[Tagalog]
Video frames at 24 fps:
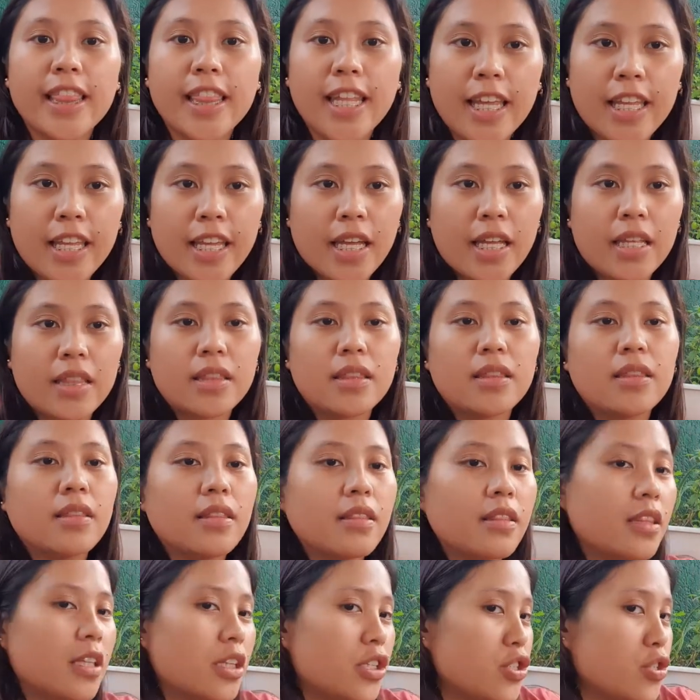Ayan.
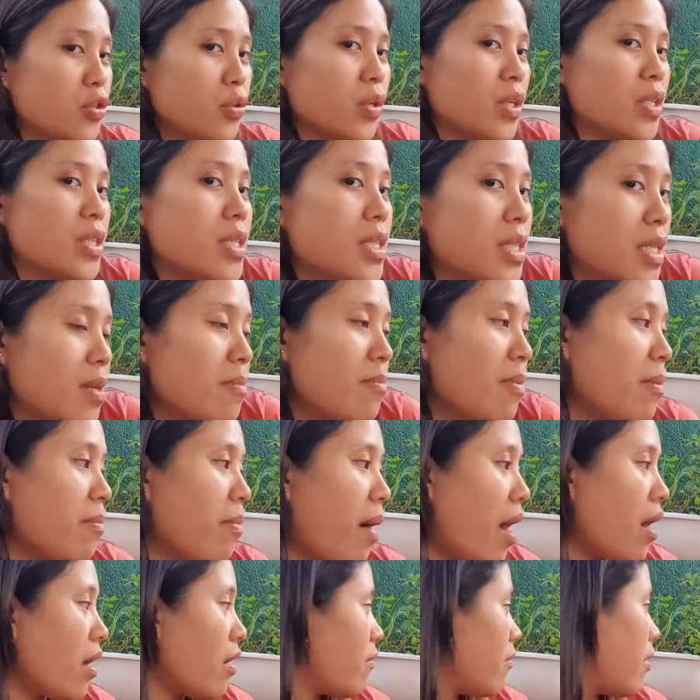As you can see, may
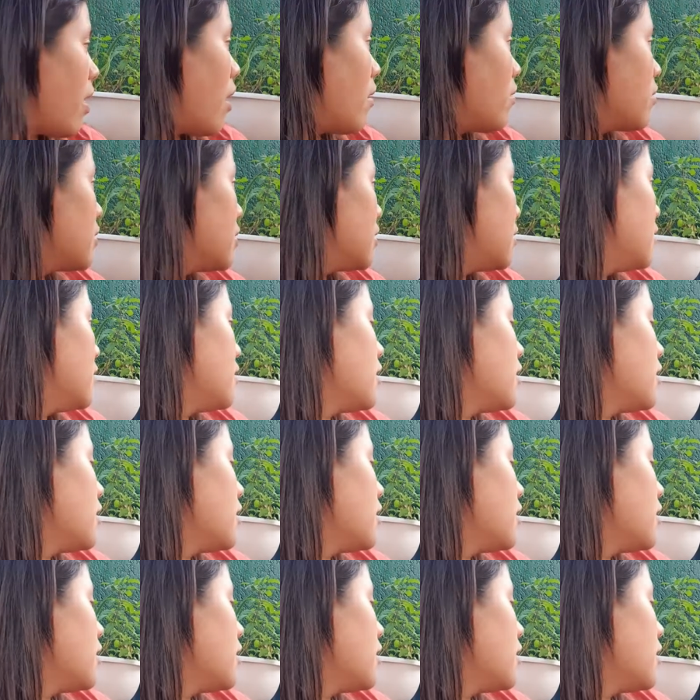background.